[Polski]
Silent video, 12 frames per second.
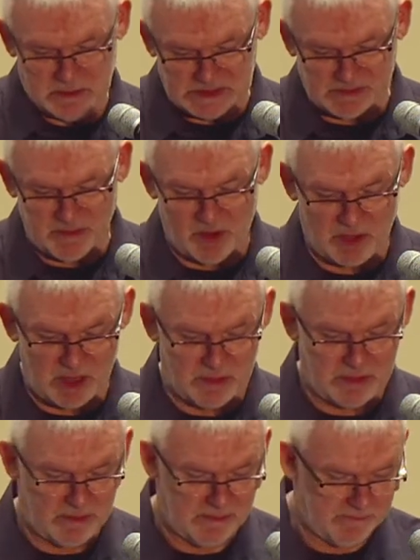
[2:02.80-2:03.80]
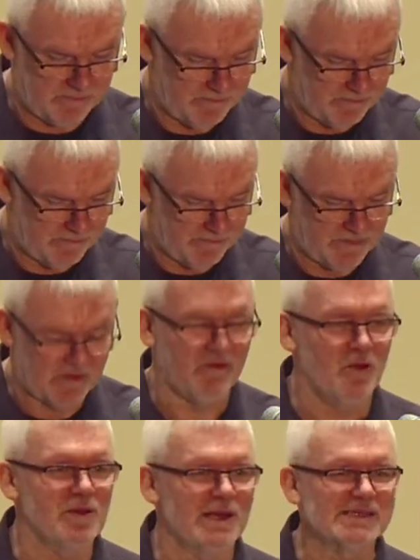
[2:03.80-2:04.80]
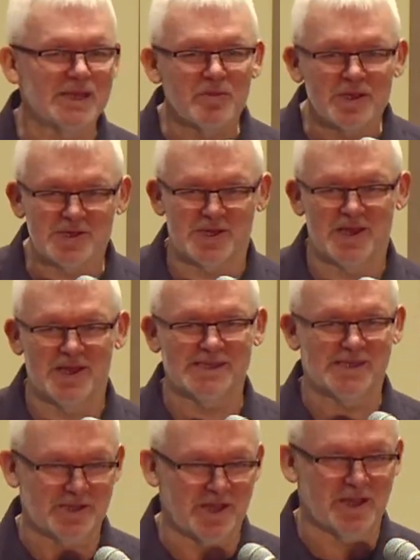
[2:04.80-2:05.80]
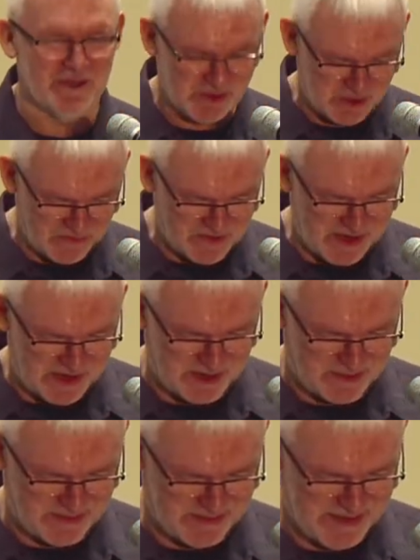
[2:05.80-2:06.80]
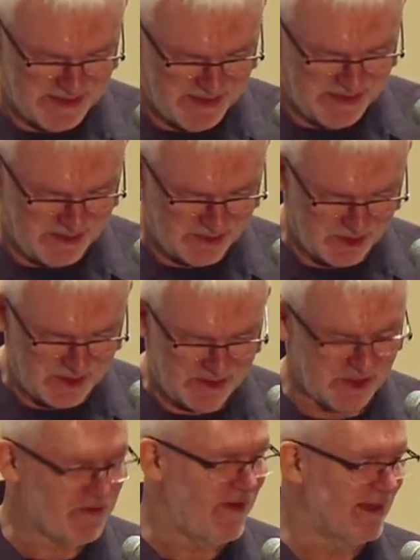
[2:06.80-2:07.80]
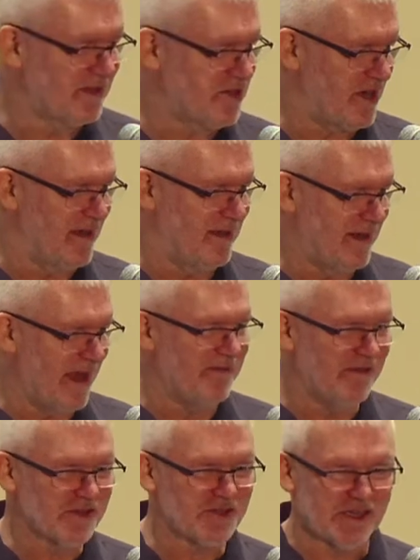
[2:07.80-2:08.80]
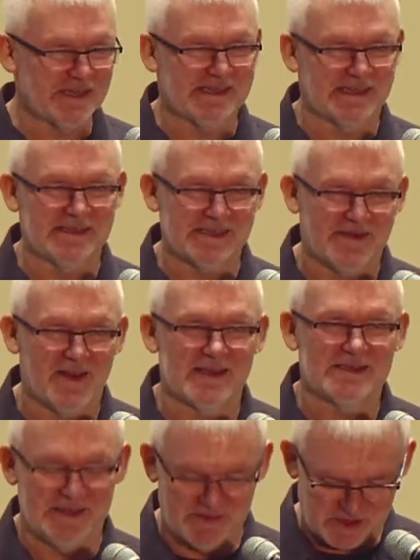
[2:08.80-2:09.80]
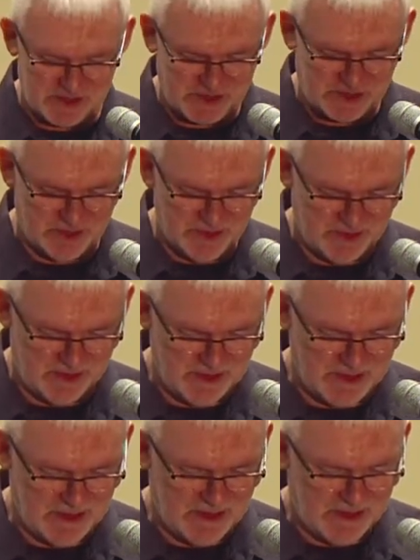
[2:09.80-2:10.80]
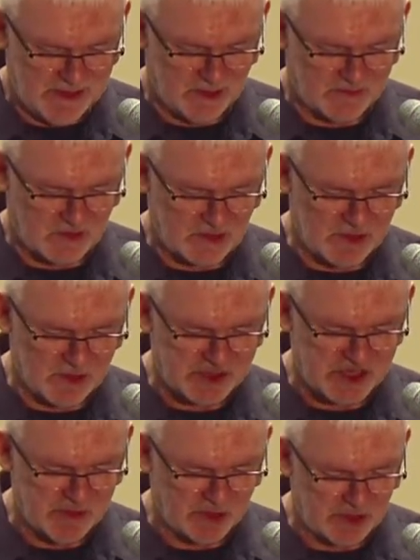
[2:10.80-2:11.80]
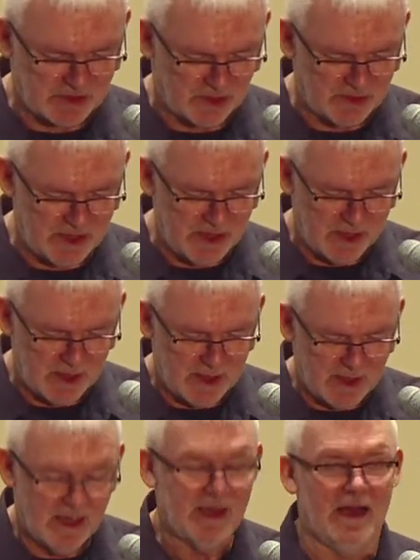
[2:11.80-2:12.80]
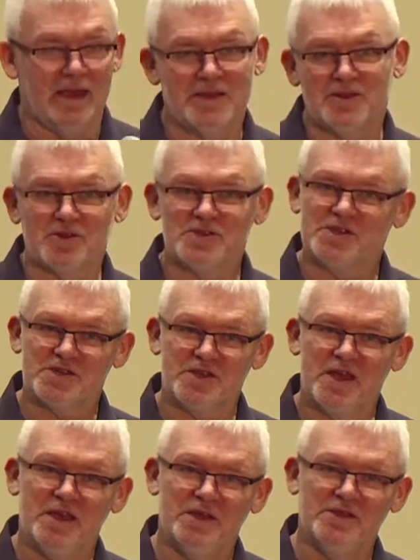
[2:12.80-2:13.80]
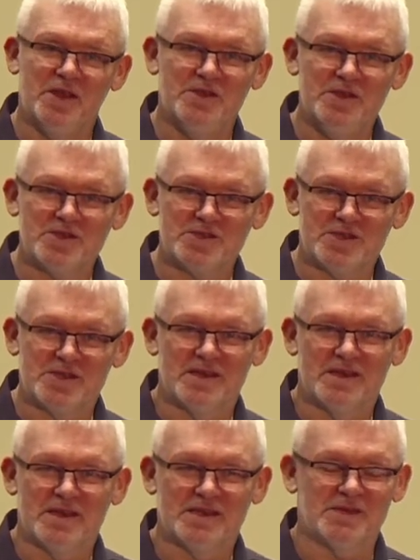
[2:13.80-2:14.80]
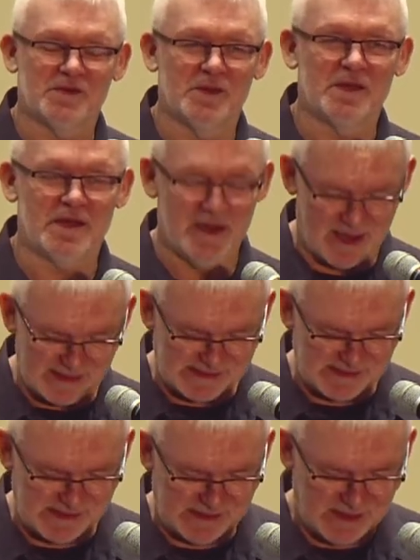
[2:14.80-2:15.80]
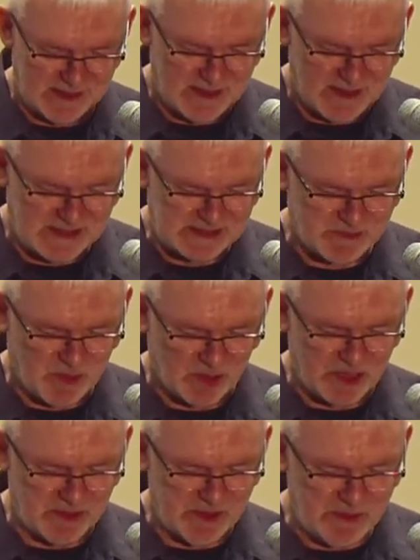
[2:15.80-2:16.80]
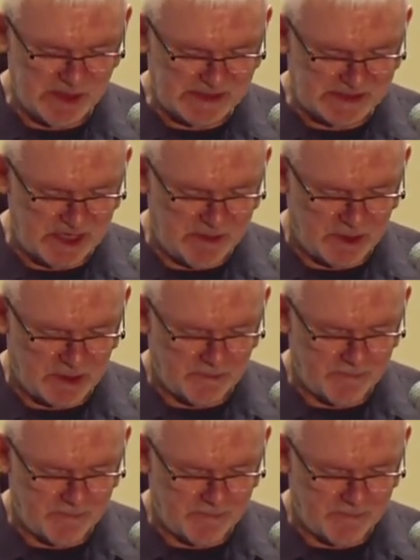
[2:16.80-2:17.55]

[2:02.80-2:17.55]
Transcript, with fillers: z Bogiem. Wyobraź sobie, że jesteś takim człowiekiem, który doświadcza najwyższej satysfakcji w życiu, odwrotności, monotonii, a jednocześnie nie niszczy swojej relacji z Bogiem i bliskimi.